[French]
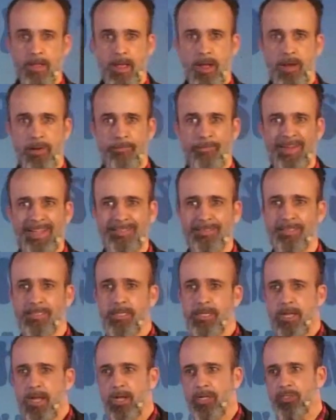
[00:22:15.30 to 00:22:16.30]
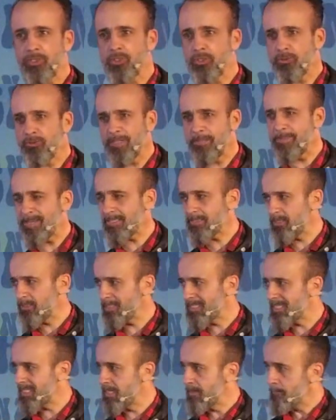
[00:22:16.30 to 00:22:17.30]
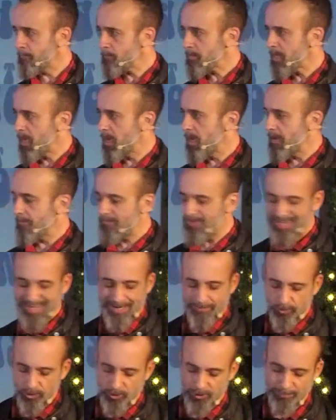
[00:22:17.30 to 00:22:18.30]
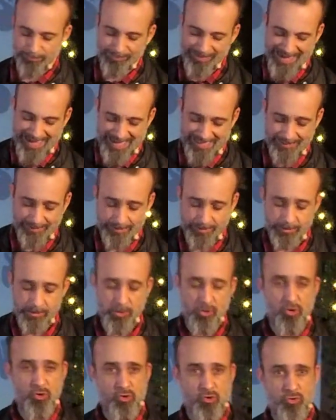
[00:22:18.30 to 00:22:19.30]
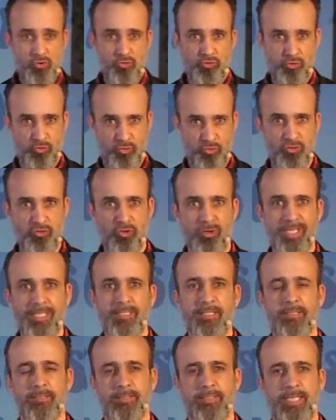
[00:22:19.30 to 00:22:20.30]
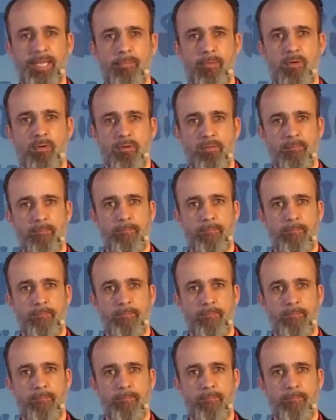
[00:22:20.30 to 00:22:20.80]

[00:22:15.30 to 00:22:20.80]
En fait, ce sont des personnes qui finalement se placent sous l'autorité de démons.